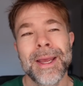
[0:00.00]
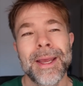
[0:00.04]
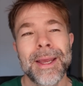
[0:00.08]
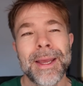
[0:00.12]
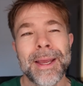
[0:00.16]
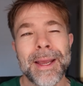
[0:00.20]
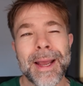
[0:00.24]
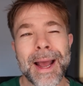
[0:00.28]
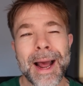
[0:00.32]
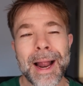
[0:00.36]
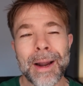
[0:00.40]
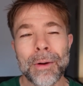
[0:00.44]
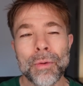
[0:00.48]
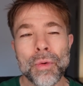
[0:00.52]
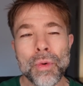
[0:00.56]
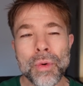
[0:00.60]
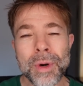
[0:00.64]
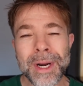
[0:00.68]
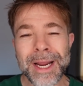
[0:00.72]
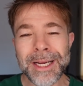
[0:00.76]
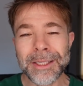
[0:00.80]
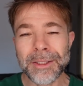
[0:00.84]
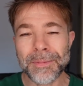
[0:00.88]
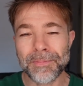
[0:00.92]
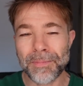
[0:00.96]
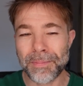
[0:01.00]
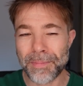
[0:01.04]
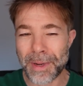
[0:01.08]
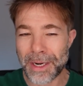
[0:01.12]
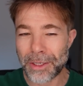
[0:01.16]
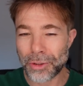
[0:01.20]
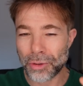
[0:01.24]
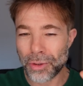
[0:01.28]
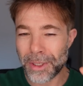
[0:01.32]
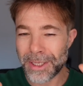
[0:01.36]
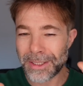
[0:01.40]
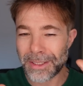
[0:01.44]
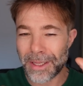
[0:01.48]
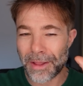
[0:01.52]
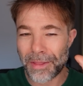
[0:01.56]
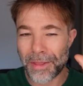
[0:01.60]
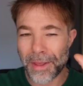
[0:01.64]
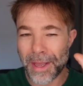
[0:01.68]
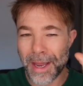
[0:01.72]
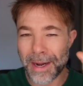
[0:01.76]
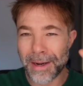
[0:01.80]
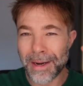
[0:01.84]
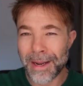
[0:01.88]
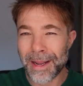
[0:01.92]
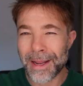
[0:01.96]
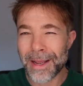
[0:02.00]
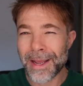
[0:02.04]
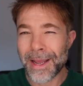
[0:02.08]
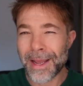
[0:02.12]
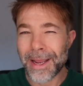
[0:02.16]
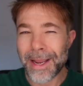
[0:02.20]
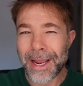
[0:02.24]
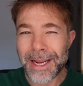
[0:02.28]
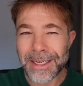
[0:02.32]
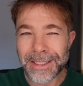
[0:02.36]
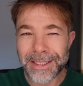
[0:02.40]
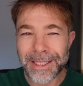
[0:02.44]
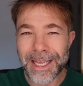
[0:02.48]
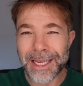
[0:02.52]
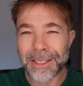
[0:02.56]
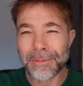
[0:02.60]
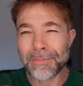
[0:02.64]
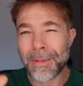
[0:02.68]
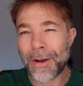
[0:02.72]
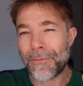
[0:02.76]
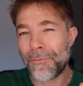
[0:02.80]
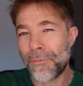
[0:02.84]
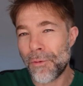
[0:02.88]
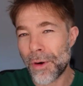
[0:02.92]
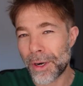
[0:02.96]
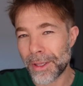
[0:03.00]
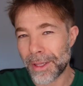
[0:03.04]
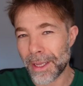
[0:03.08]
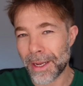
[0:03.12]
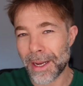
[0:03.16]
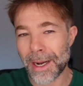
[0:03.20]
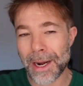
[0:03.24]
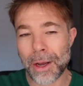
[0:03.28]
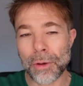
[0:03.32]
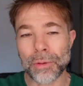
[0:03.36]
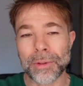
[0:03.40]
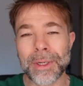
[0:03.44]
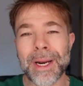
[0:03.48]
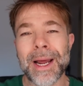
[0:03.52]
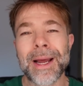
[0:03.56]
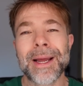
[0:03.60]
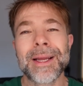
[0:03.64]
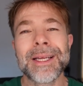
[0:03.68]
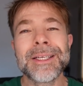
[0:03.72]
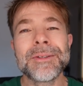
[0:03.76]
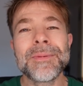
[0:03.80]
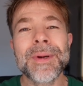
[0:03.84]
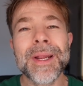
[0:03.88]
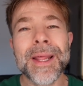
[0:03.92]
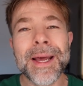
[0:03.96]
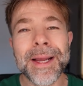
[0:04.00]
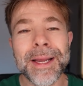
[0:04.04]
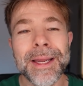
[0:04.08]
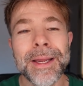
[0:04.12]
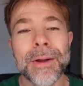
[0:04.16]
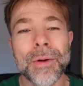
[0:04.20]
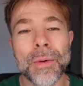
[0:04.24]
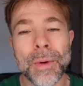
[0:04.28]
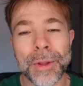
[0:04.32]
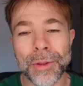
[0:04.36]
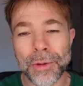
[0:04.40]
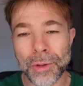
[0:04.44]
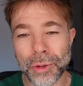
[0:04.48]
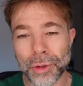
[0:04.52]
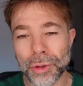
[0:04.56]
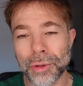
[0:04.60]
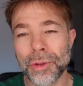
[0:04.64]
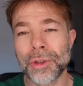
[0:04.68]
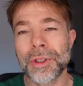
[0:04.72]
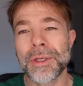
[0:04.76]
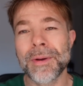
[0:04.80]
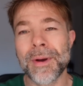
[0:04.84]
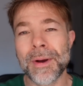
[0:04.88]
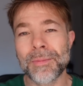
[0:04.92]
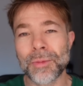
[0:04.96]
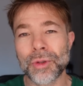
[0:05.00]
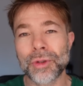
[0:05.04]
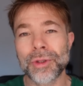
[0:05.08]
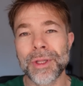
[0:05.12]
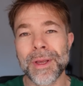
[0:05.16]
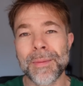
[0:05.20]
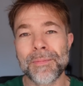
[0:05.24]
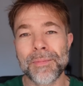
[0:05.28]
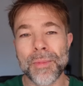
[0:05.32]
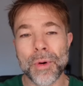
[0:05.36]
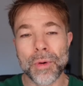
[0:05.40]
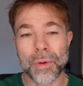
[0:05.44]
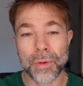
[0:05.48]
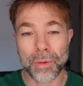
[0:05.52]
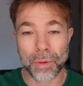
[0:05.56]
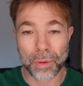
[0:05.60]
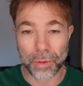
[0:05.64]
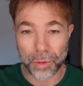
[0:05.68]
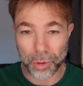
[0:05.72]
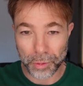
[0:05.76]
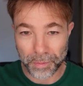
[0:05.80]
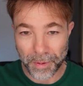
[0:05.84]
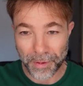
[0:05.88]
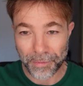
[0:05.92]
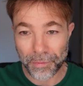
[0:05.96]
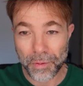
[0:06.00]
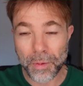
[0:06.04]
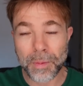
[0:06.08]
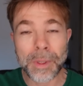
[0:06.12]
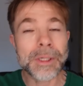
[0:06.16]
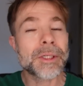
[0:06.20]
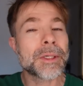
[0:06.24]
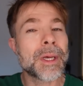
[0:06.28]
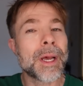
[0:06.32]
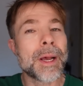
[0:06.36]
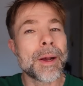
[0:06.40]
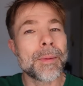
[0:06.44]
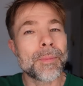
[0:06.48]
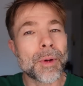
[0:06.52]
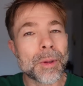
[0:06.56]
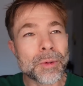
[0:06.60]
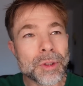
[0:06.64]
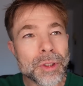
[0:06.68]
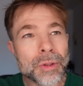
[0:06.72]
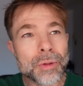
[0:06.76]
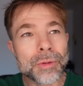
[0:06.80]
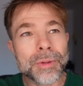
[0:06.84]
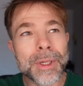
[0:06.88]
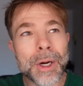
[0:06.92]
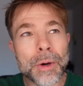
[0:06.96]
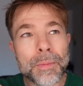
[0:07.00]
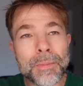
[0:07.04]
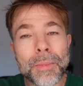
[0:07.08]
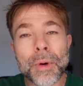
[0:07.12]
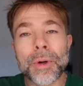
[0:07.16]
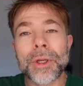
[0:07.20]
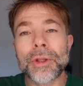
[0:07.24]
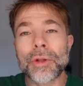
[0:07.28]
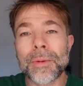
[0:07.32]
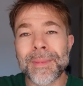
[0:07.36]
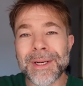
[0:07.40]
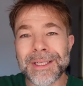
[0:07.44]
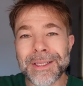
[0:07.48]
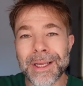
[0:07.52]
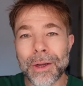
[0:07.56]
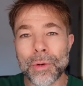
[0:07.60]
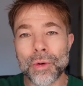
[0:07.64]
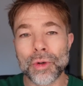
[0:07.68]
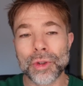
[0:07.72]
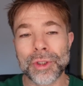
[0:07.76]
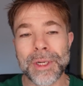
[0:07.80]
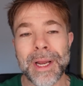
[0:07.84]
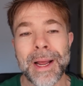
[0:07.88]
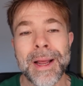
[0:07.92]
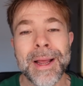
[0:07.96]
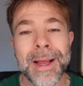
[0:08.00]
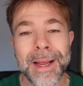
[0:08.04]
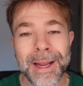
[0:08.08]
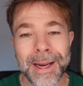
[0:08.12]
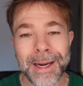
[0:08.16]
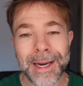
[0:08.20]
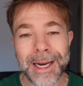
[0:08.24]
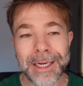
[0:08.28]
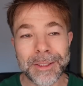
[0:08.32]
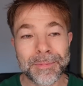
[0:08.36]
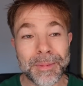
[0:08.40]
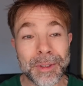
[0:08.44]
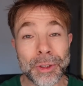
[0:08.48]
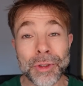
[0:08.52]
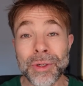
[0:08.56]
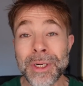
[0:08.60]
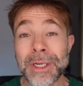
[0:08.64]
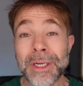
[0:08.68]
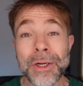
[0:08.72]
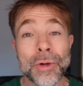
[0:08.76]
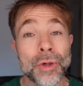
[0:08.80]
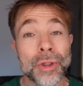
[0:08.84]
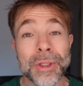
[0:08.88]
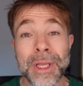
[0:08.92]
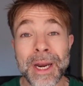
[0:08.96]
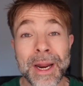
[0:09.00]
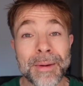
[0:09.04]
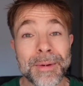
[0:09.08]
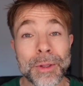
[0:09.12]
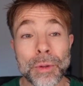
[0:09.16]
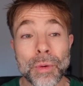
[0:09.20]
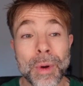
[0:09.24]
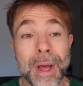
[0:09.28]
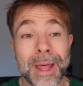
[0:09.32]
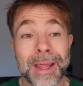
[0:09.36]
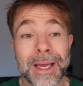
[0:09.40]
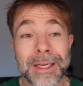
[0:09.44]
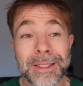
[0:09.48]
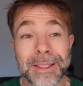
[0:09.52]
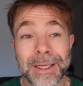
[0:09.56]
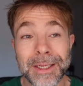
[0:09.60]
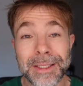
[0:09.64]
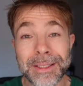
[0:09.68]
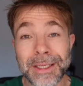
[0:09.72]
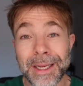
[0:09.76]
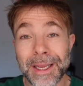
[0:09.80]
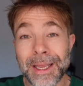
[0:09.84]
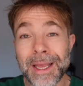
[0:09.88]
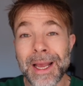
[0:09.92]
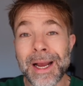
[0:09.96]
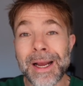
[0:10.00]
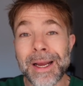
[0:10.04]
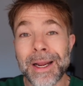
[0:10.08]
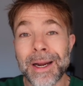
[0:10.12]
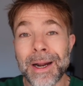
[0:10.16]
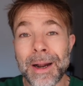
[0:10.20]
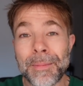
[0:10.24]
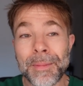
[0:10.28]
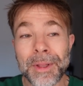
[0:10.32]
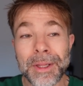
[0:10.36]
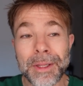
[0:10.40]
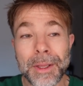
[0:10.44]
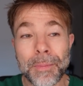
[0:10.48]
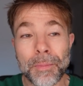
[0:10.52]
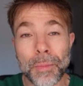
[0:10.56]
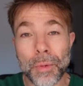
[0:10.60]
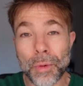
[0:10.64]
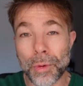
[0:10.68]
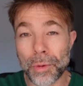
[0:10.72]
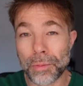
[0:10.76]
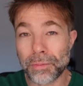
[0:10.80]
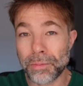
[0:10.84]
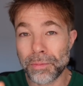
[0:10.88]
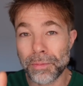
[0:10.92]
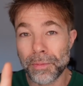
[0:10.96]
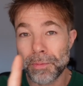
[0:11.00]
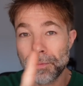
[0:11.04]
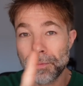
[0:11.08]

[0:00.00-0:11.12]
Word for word: Eh, algunas personas decían esta es más fuerte que la otra. Es verdad que cuando nosotros llevamos tiempo con los perfumes, podemos encontrar un poquito más de cosa. Las personas que no están habituadas se guían generalmente por